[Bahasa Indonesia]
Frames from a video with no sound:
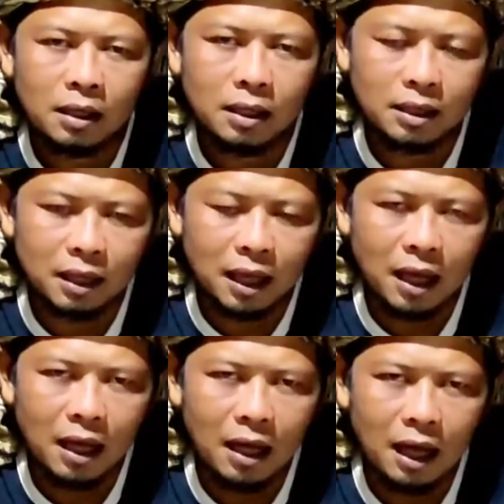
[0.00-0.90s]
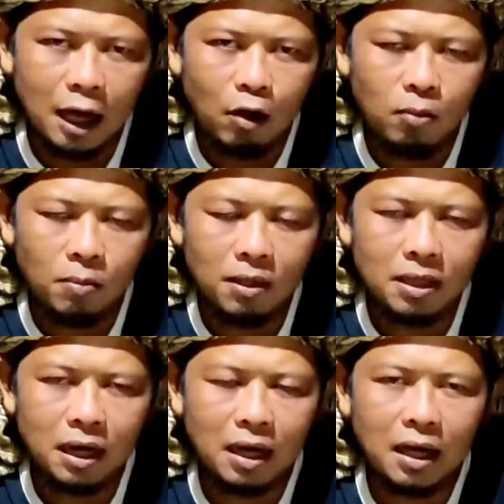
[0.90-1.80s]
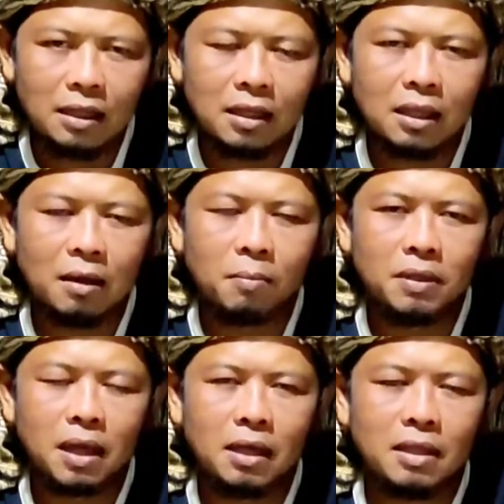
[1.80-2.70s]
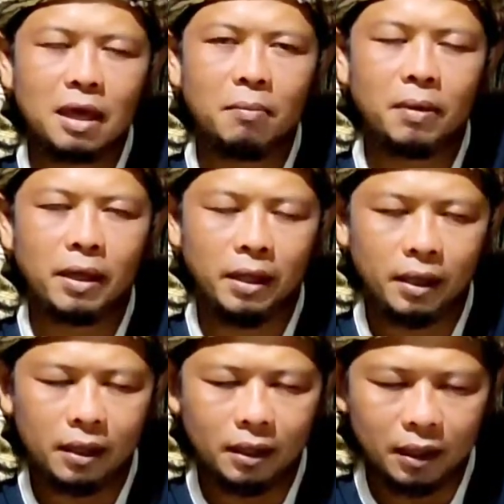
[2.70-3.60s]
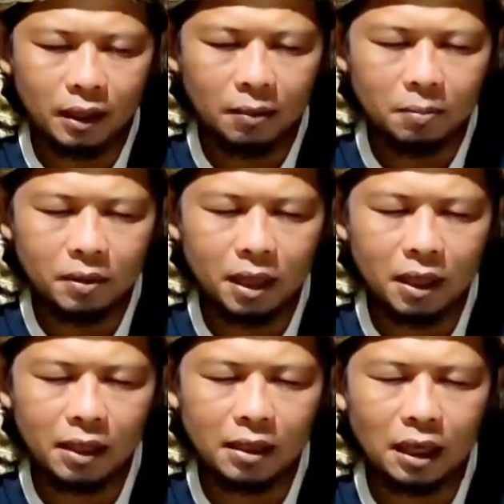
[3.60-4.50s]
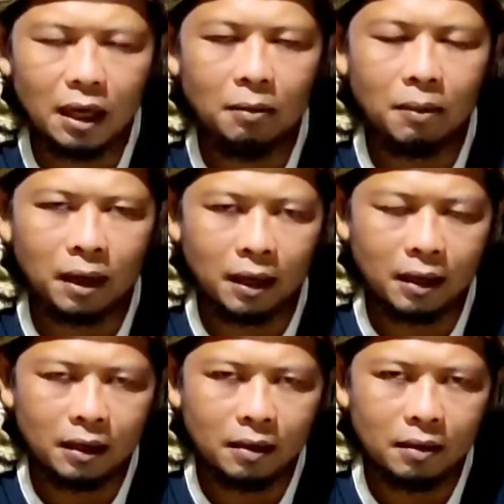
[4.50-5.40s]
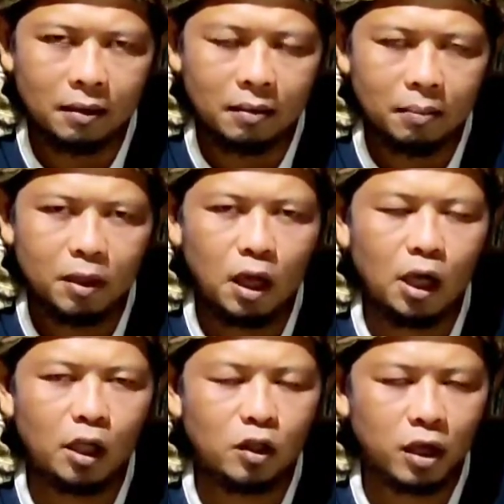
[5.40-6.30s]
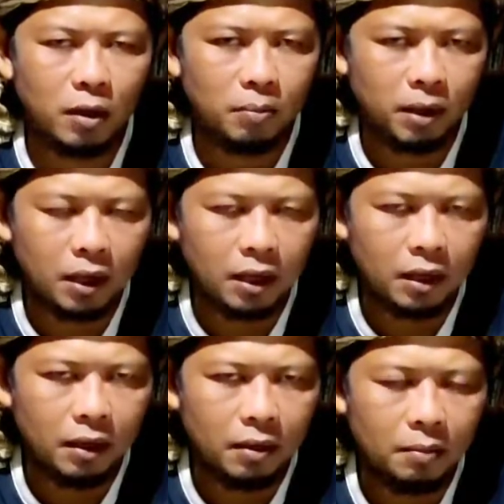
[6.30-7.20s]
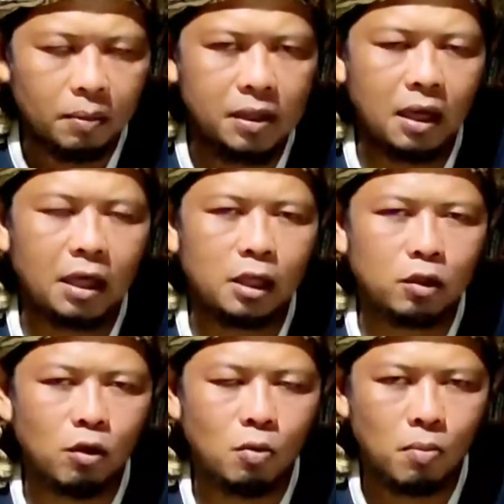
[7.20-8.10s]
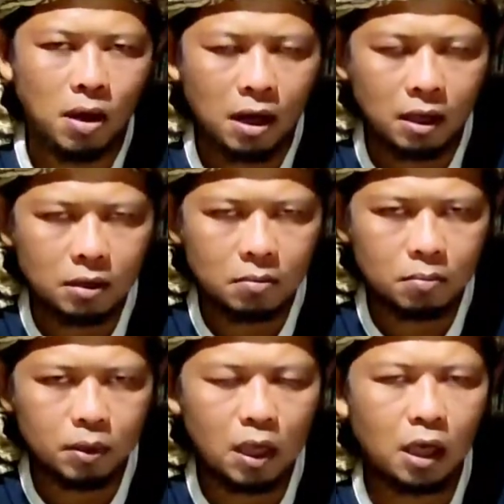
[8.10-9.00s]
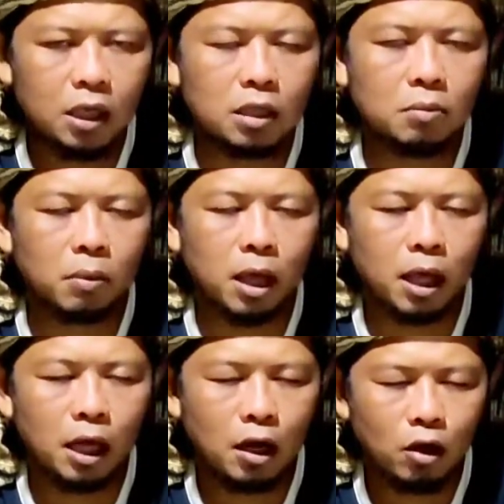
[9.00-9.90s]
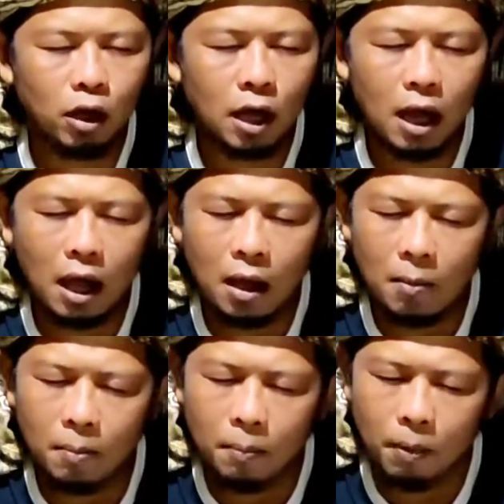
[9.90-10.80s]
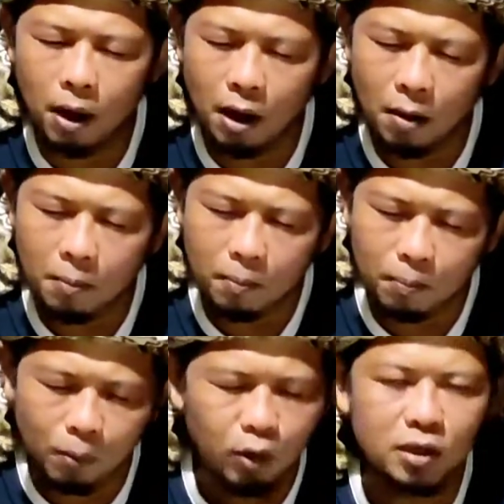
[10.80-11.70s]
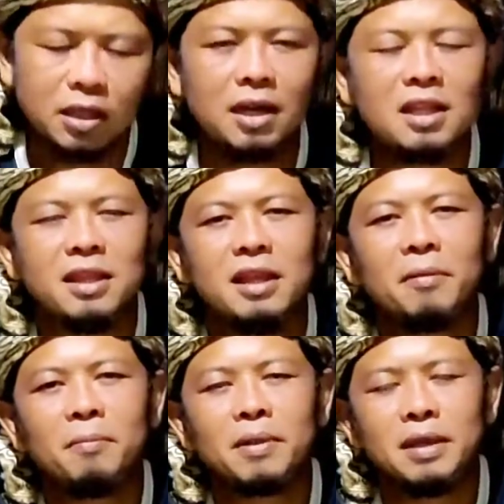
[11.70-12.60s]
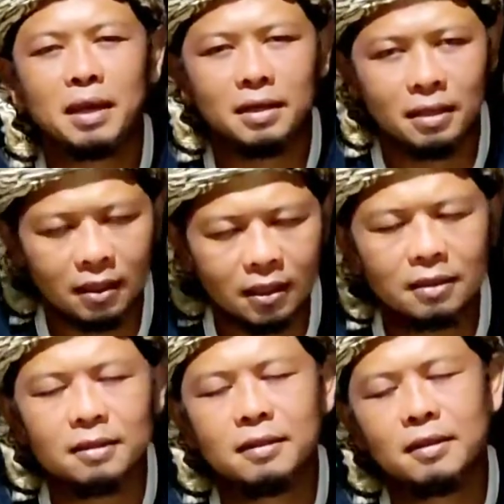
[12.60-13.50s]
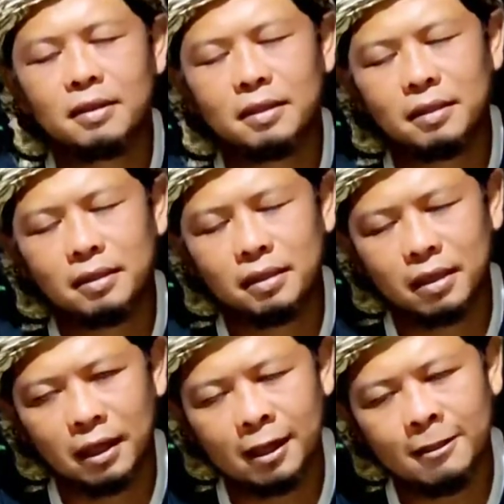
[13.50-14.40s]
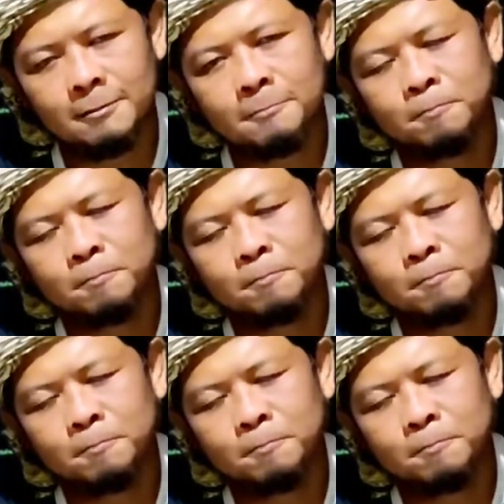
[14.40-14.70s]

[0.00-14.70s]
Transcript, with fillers: kita kalau membicarakan tentang penyakit cabai ya, penyakit tanaman penyakit cabai, penyakit tomat, penyakit melon, apapun jenisnya penyakit, ya